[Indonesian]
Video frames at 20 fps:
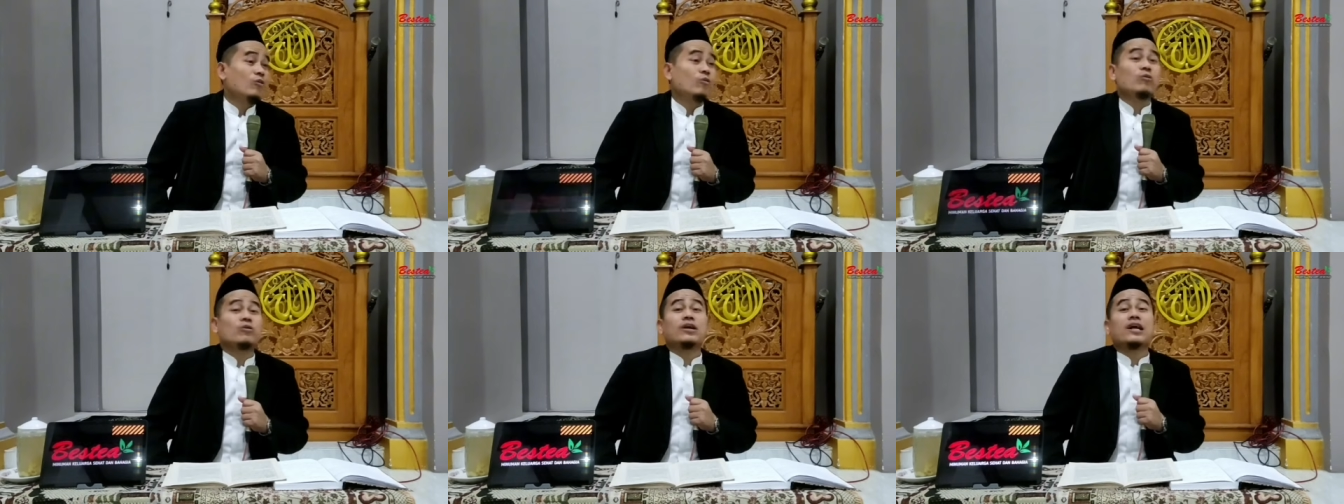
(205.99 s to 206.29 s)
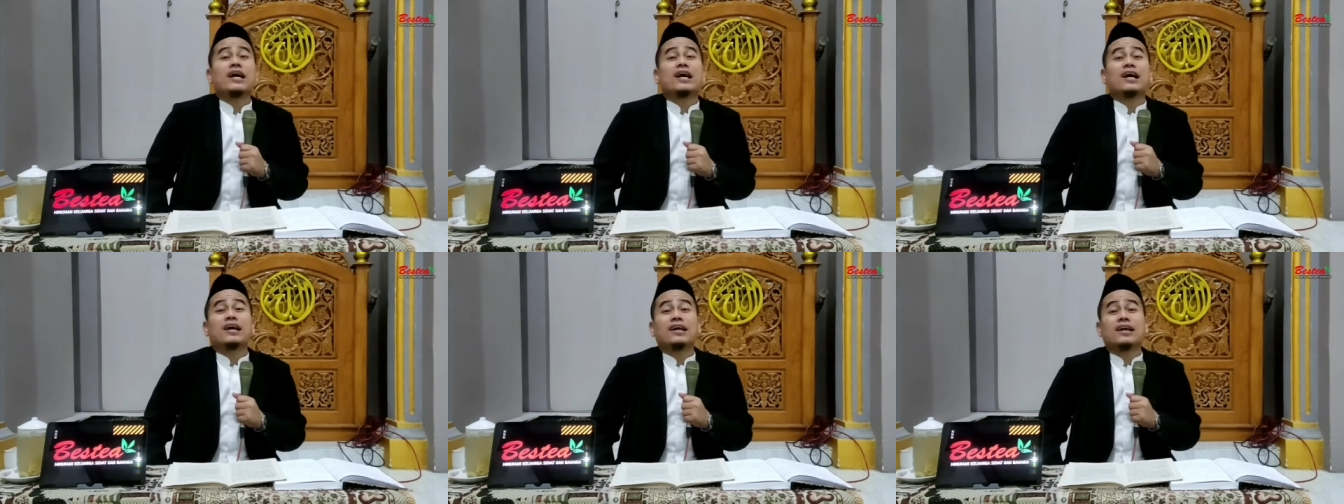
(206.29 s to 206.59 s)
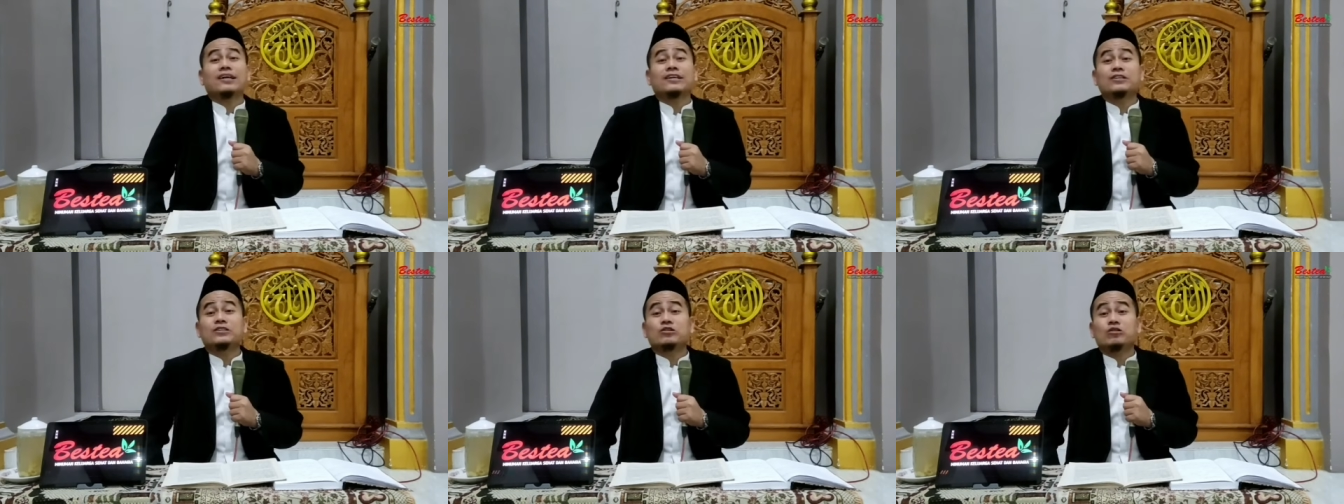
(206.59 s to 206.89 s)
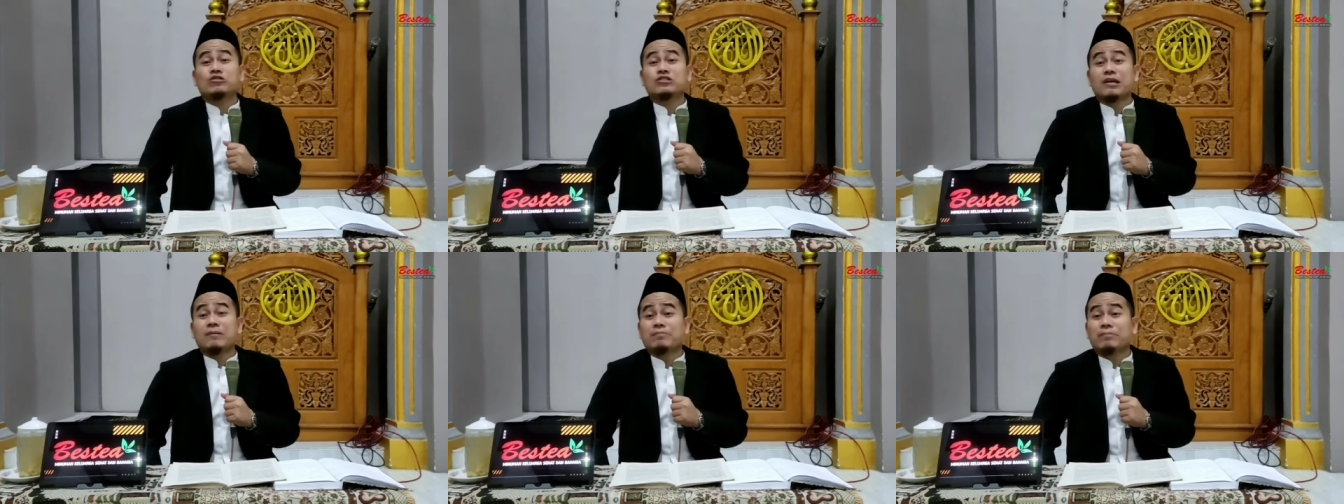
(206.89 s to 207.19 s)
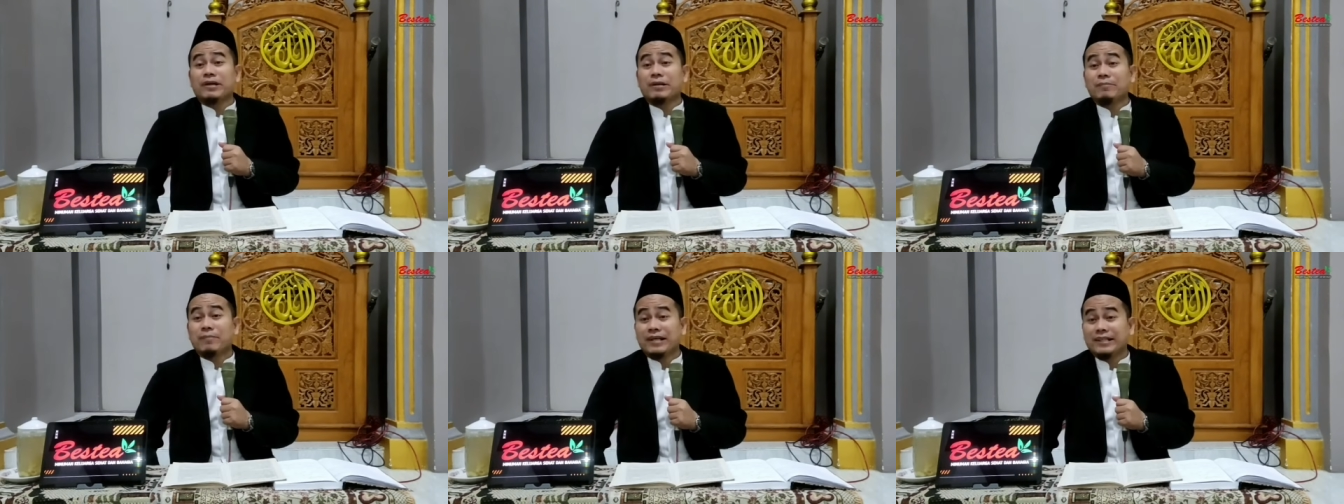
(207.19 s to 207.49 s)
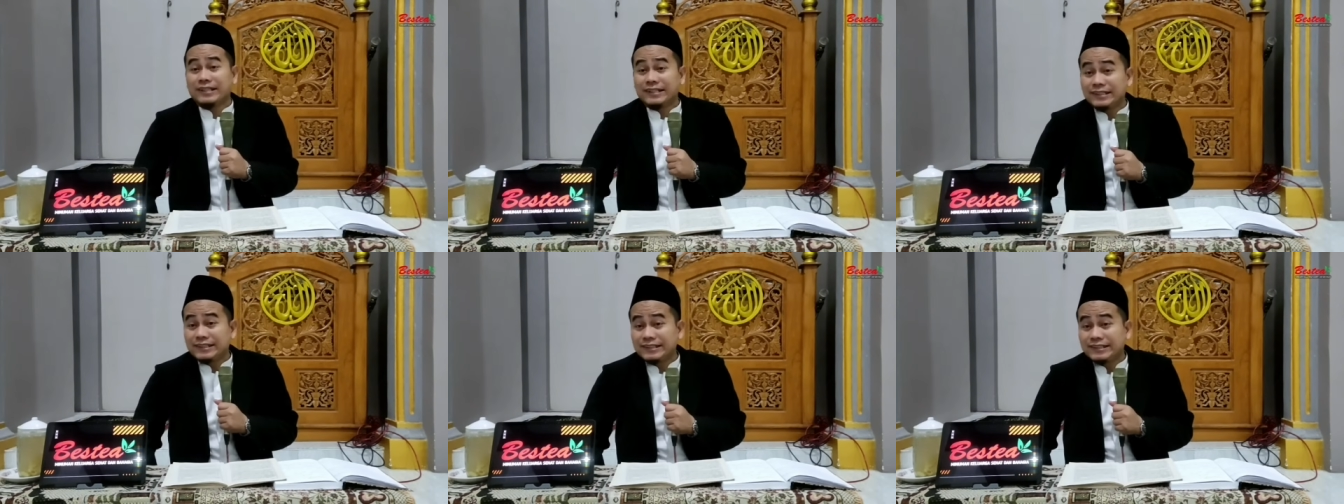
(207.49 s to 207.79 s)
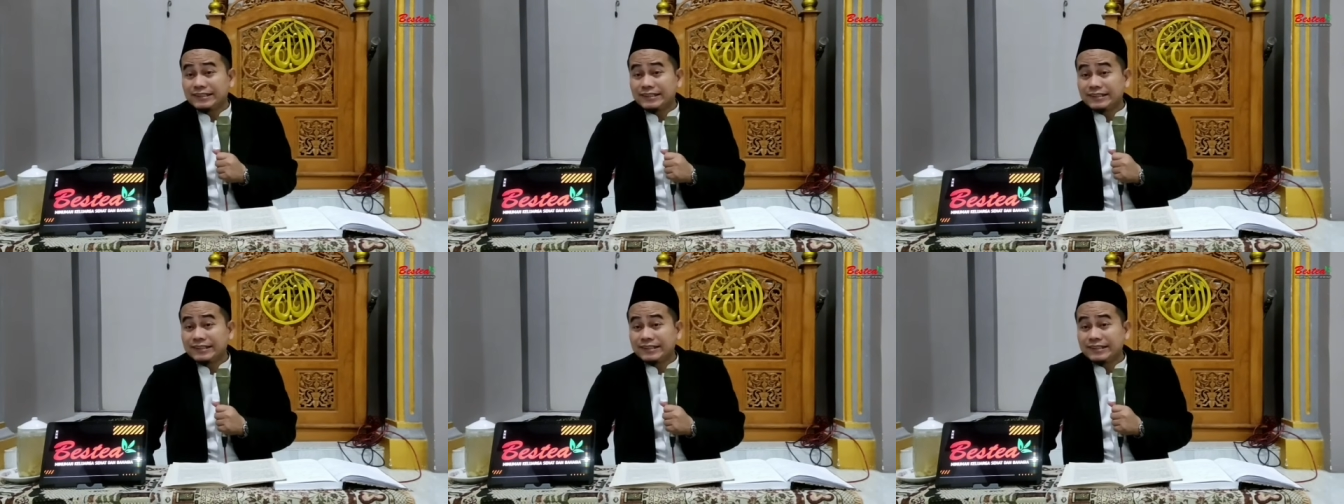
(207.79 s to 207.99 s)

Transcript: orang ngarah iso sampai mati